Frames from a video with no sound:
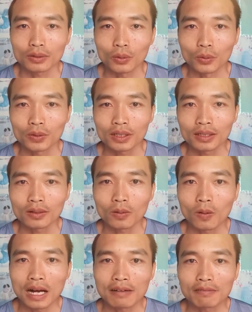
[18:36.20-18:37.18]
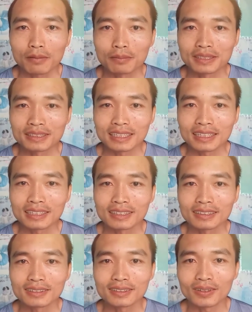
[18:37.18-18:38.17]
tối qua phòng mình
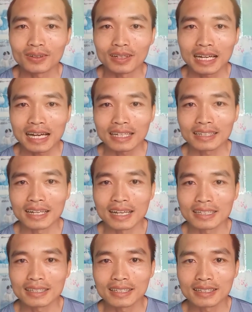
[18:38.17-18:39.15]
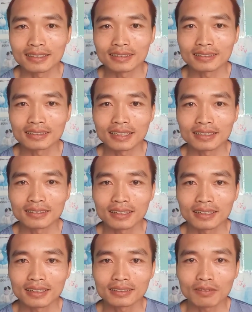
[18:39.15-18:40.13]
chơi rồi lại để tiền trên
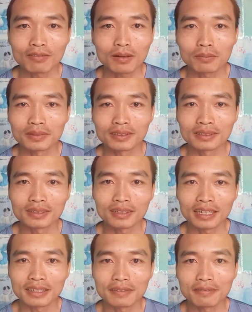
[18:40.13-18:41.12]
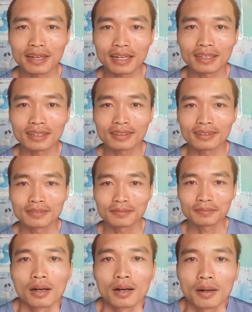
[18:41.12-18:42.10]
trong phòng mình rồi lại đi về.
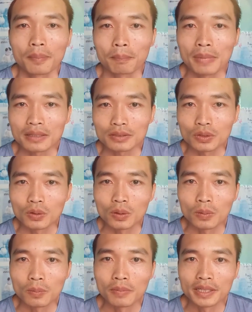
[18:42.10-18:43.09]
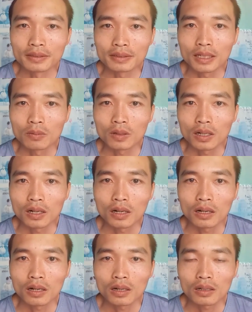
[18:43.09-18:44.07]
Mặc dù mình không
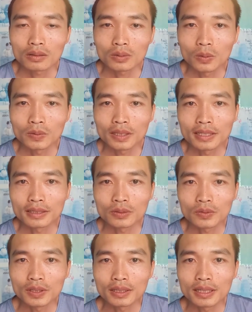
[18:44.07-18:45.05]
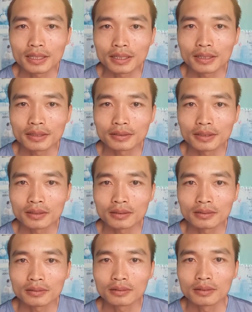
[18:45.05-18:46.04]
có tốn tiền trong chuyến đi
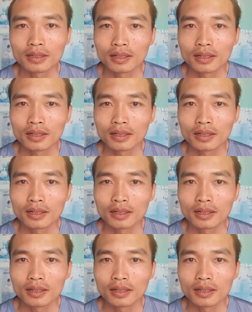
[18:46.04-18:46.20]
nhưng